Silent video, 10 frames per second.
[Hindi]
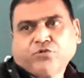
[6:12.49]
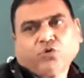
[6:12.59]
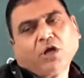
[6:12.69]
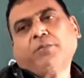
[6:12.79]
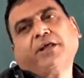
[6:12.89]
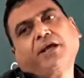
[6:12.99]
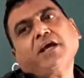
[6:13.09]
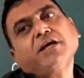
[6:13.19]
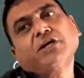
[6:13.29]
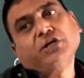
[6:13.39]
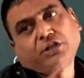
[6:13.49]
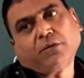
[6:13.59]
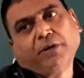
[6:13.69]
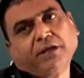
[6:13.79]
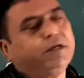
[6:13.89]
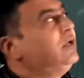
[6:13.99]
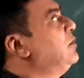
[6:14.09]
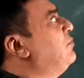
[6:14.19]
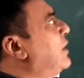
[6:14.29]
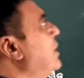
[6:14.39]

तो क्या बनेंगे ईथर बनेंगे फॉर